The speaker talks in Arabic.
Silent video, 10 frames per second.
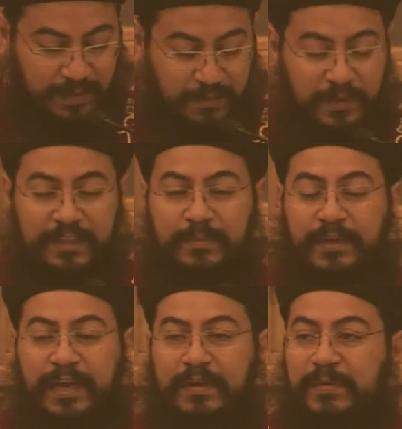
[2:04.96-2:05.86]
واحدة
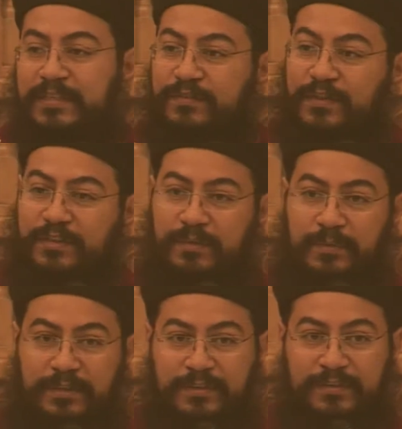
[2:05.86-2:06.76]
من أجمل صفات
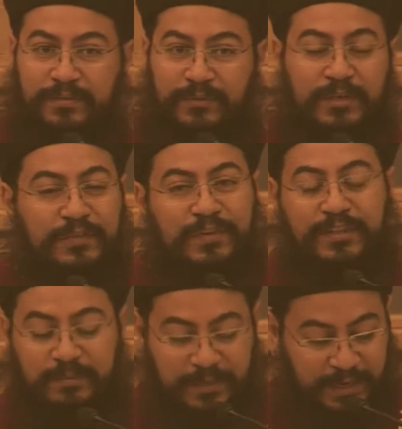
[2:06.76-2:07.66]
ربنا كل
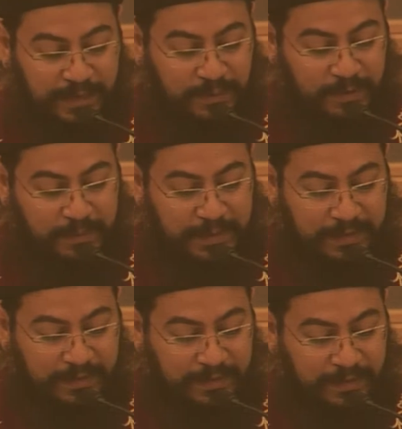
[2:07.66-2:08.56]
صفات ربنا حلوة
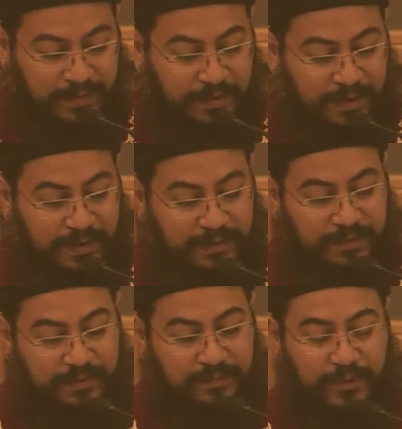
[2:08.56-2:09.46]
وجميلة
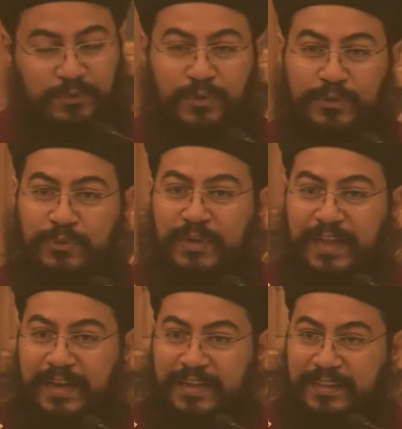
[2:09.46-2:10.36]
لكن موضوع طول
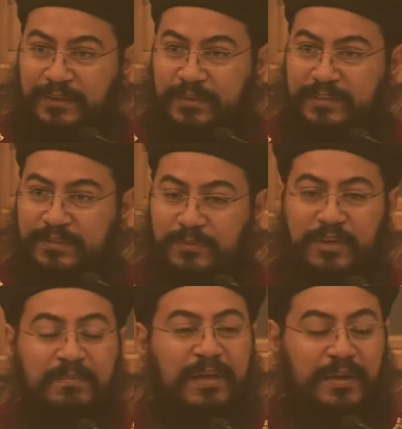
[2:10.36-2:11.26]
الأناة دوت
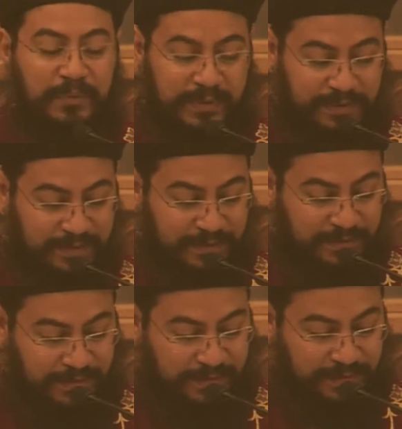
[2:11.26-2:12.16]
مهم قوي
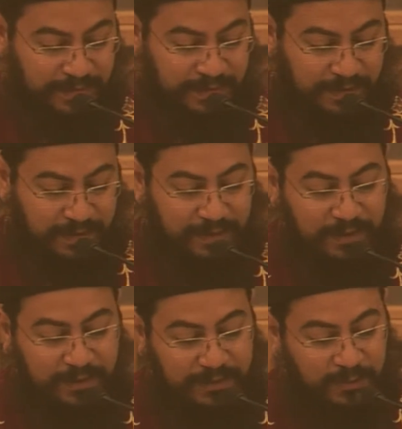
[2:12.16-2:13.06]

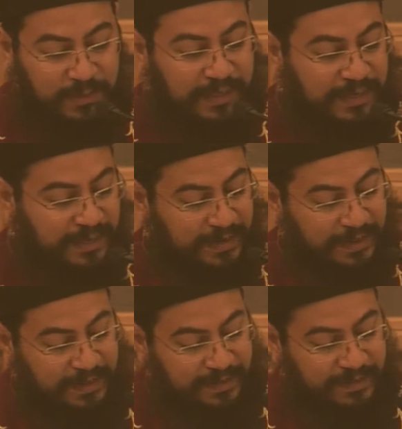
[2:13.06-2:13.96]
الله طويل
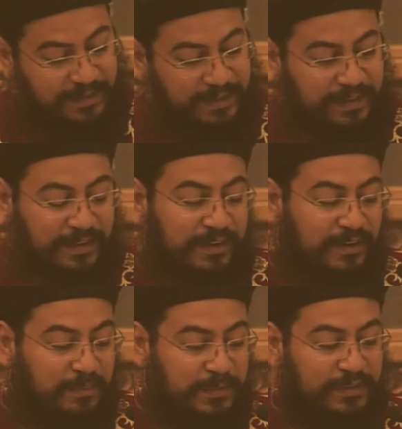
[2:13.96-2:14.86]
الأناة ليه يا
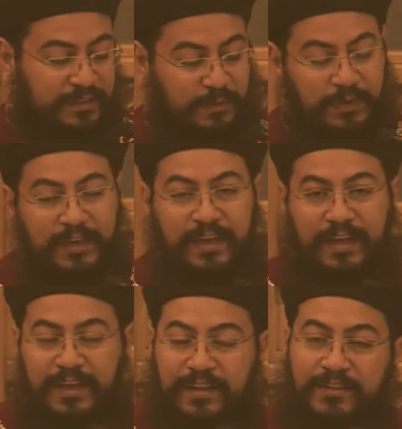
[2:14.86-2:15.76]
رب أنت طويل
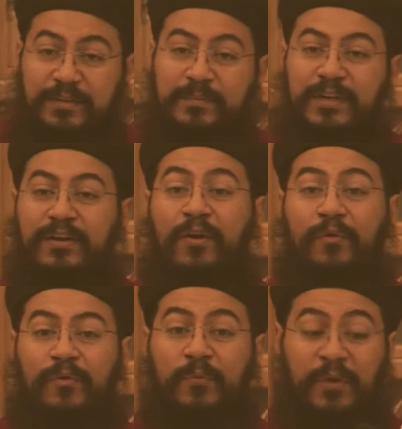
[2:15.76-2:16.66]
أناة لأن ربنا
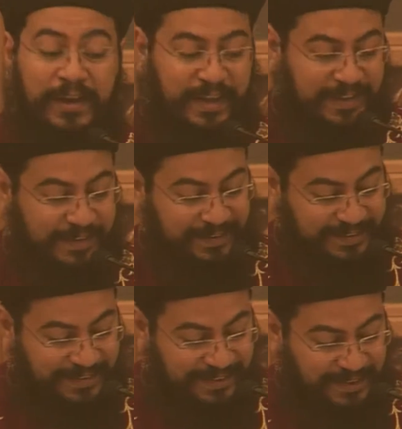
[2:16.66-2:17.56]
رحوم وحنين
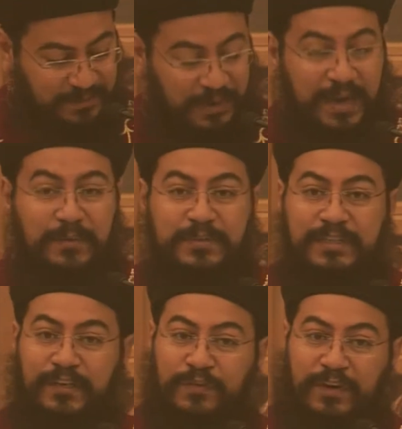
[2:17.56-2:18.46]
وعاوز
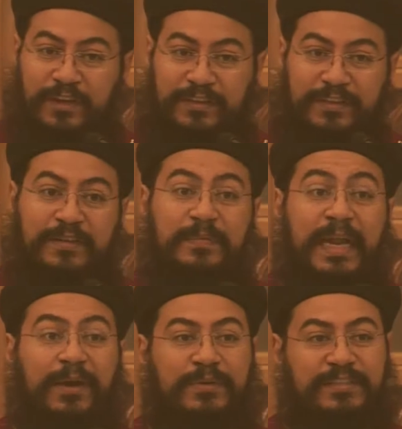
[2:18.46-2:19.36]
يغفر خطايانا ربنا
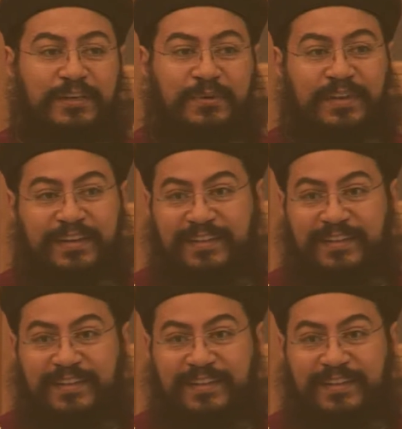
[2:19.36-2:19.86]
عاوزنا كلنا